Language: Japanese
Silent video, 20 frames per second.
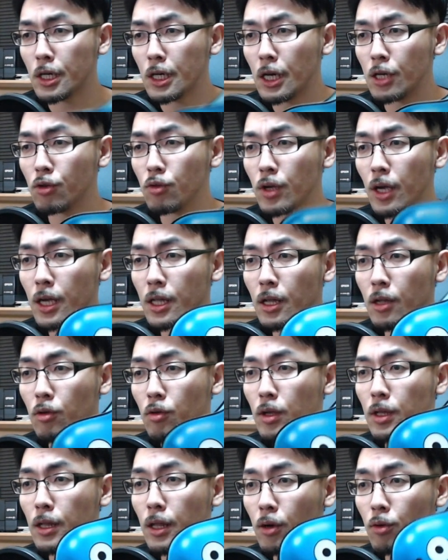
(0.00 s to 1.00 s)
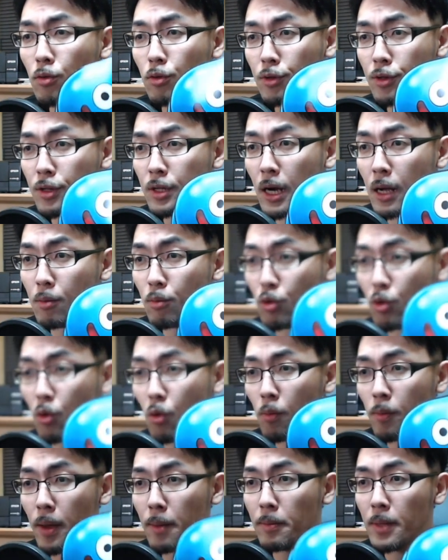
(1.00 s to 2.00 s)
会場に入った時にね、このスライムの
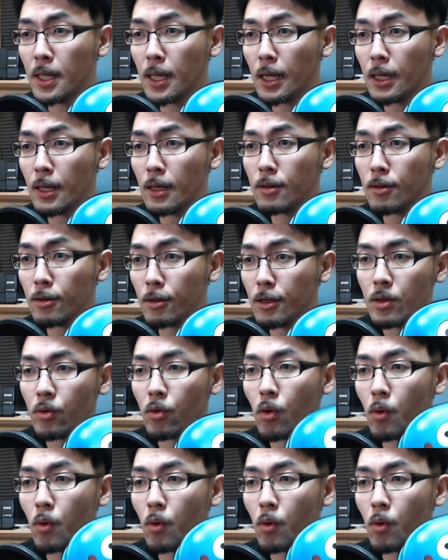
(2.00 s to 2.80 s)
お面みたいなやつ、